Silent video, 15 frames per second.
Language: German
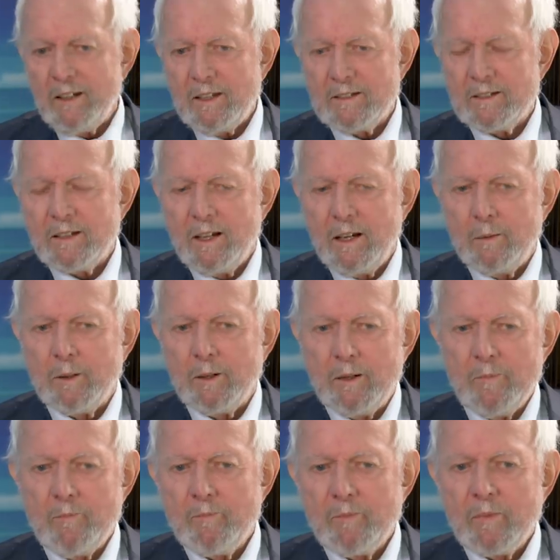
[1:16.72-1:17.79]
ist aber
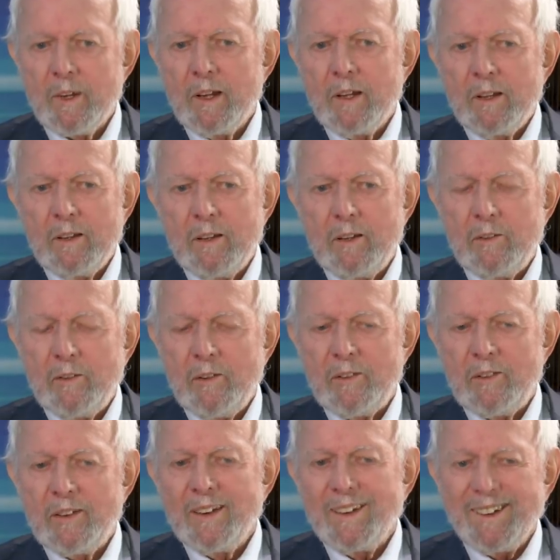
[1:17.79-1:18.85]

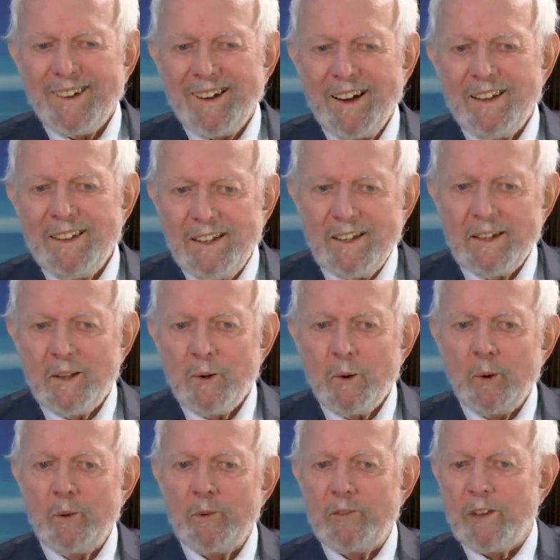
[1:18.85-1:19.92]
dieses reich
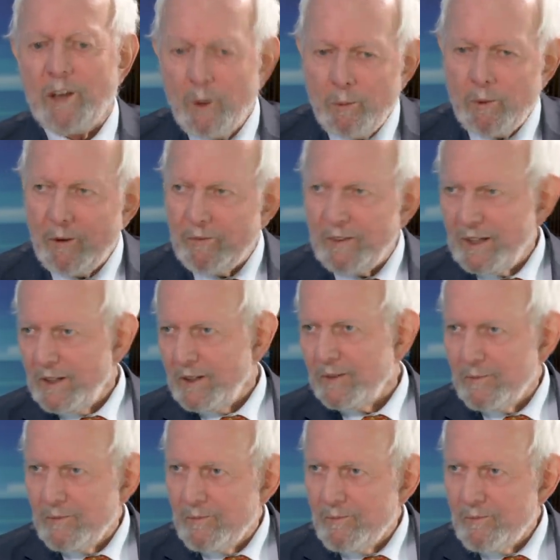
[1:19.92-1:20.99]
und sauber
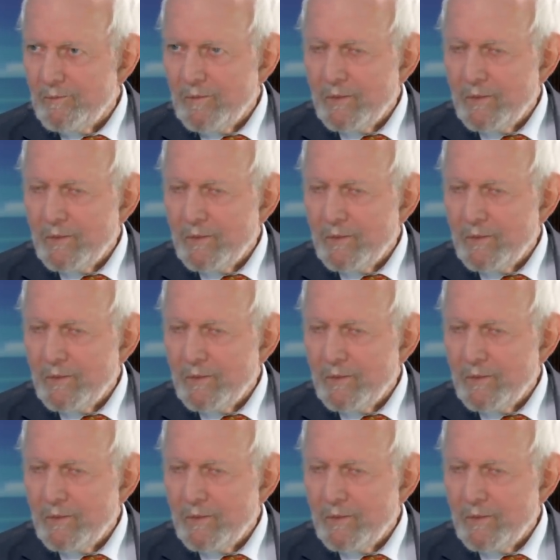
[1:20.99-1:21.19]
werden